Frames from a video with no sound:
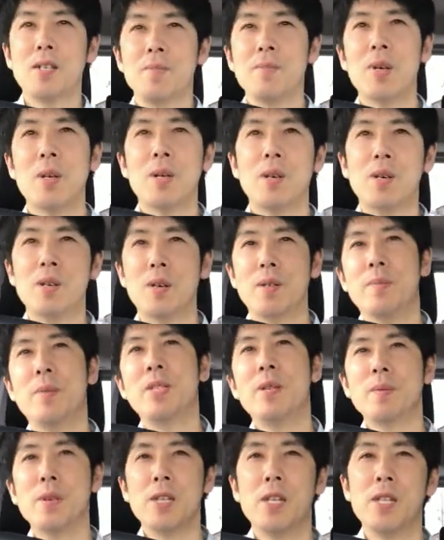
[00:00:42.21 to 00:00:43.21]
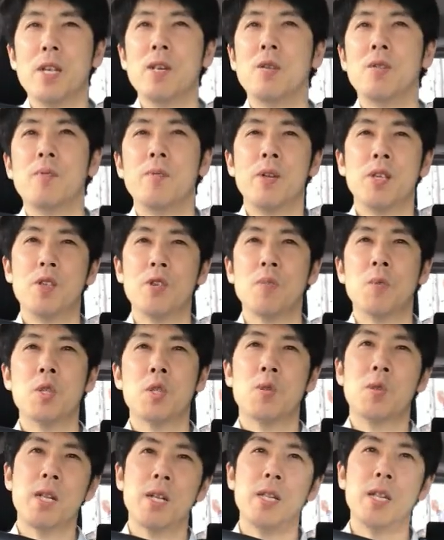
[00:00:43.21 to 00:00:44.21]
まあ、まだまだねこう勉強不
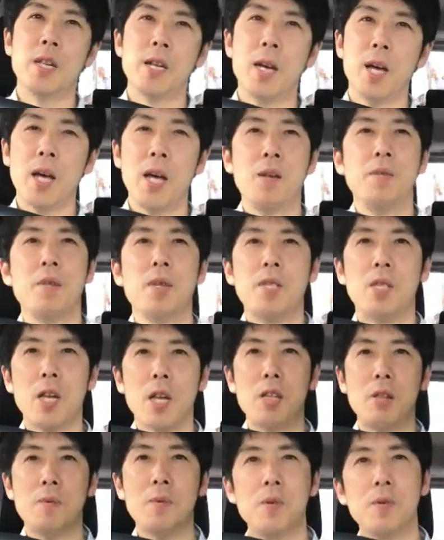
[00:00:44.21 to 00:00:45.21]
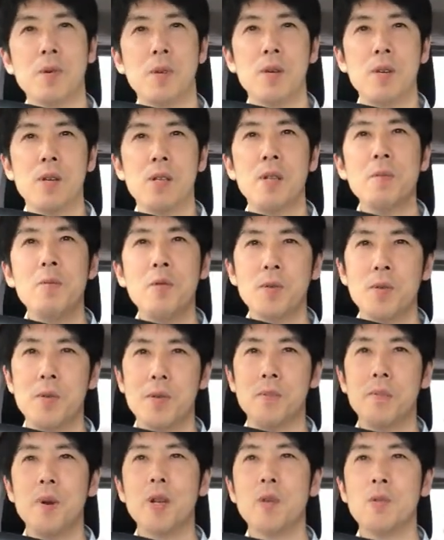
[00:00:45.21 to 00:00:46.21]
足な点があるんですけれどもでも、
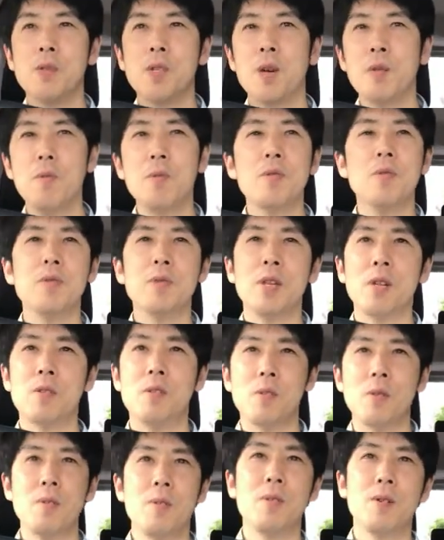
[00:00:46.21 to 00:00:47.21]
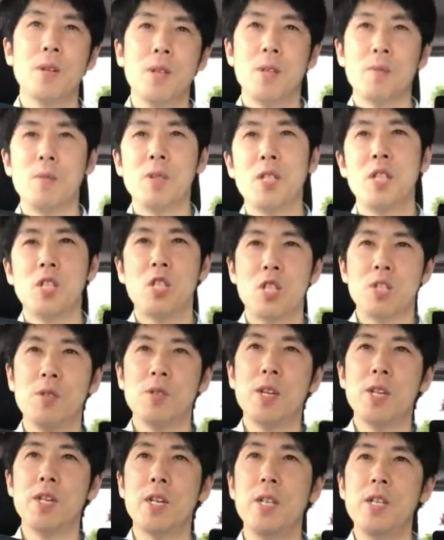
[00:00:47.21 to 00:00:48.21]
まあ、いろんな本を読んでるとや日
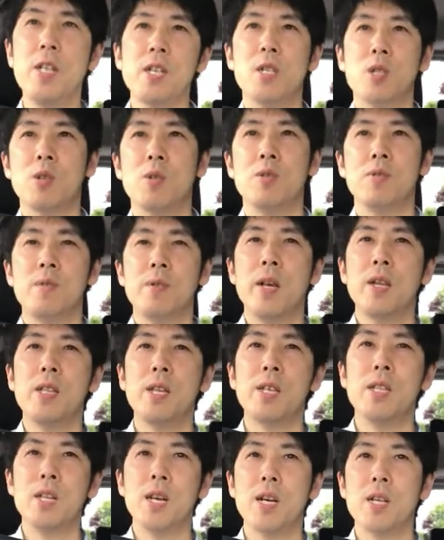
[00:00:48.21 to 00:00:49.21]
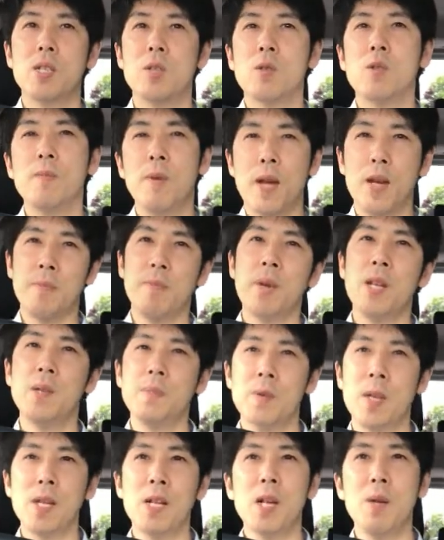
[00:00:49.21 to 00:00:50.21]
常的にそういう霊的な側面目に
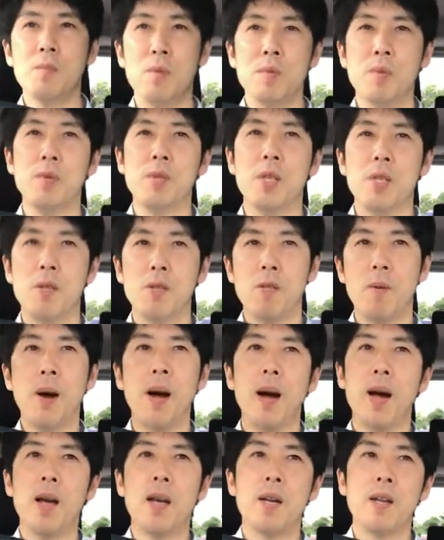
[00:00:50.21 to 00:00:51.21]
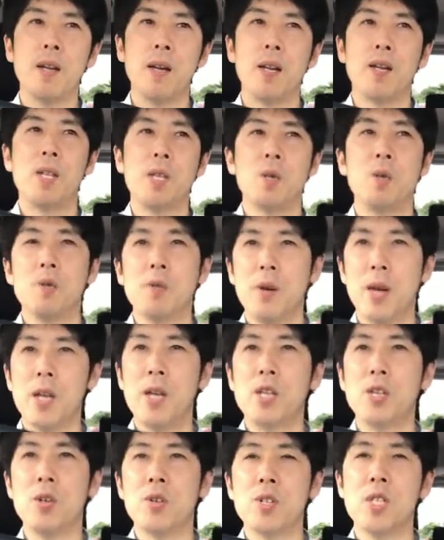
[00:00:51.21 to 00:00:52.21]
見えない部分っていうのは、えー、いろいろ
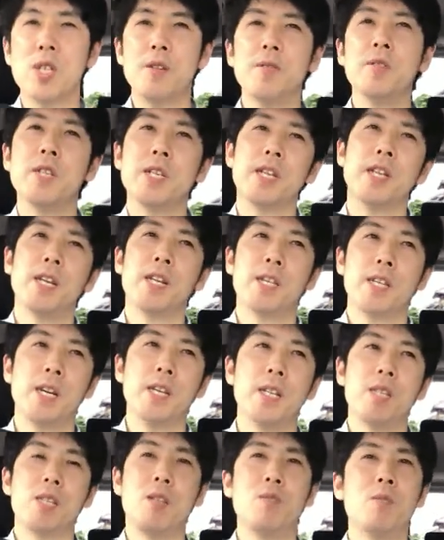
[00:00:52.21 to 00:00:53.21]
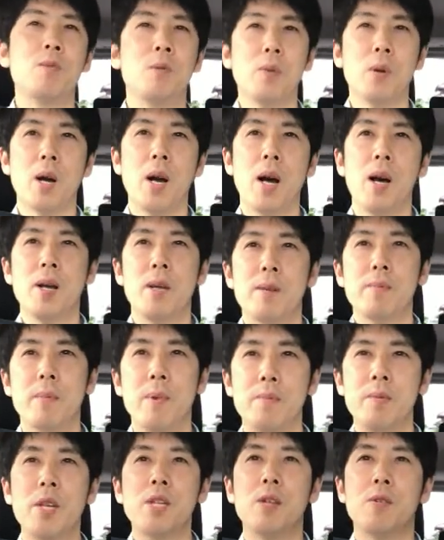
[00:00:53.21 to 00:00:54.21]
影響してるんじゃないかなっていうことが、
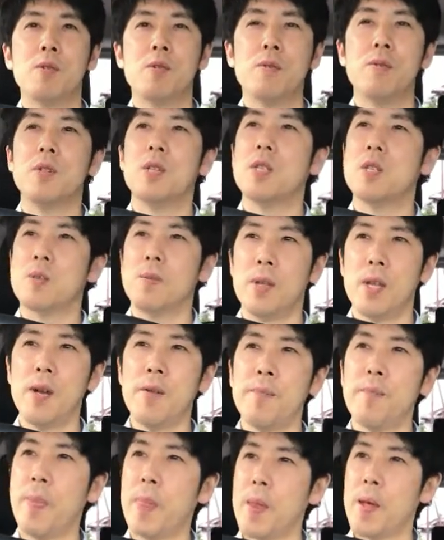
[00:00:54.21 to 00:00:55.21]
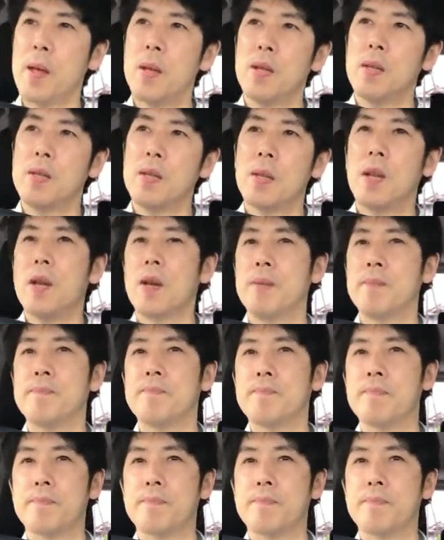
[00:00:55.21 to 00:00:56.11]
まあ、見えてくるんですよね。で